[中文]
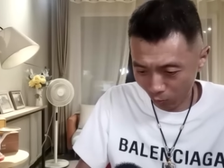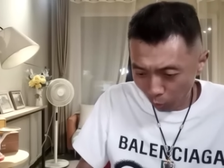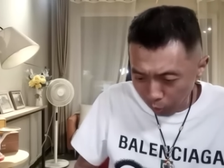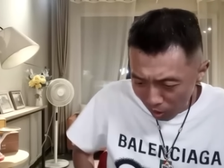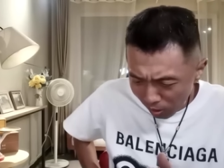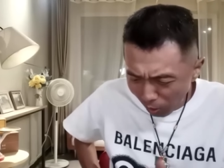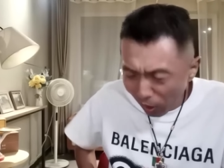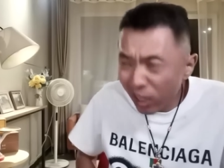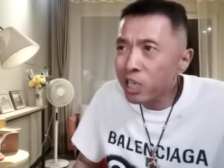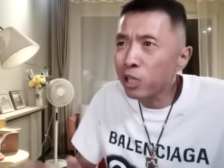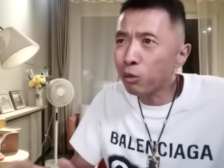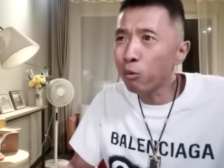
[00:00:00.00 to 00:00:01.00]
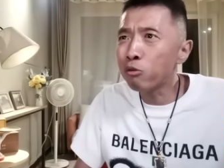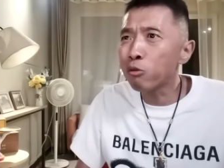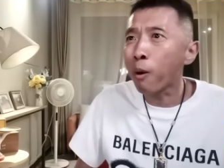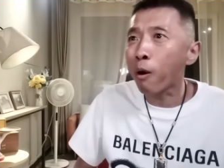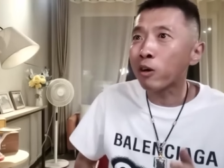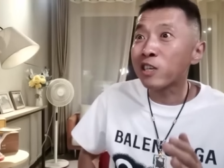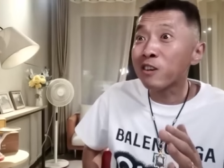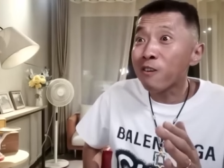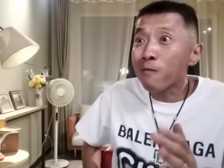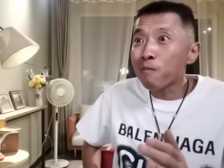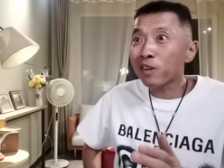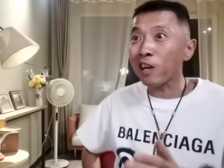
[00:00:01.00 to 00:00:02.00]
哗哗一顿猪跑之
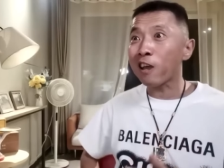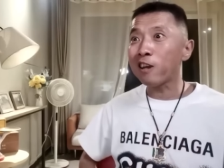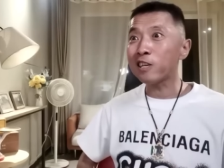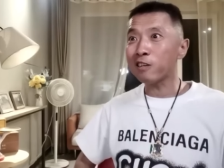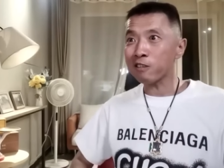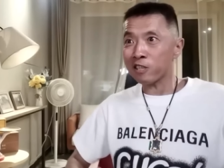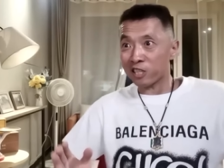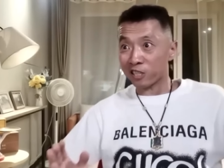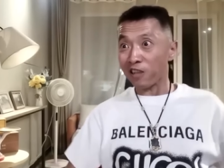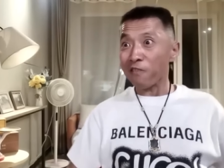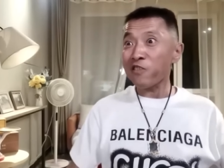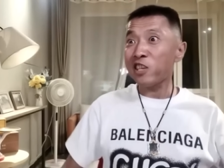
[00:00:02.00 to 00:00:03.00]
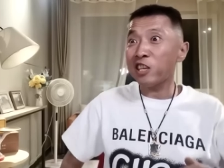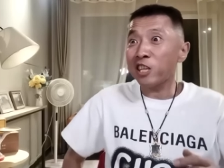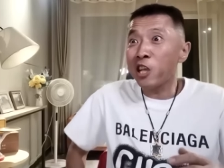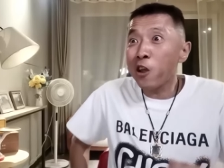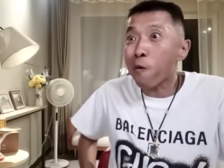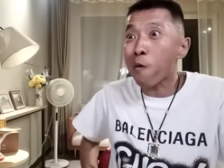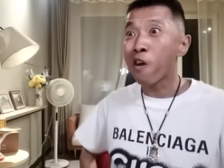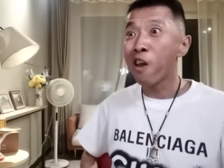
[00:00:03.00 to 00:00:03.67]
后，来了一个三级跳，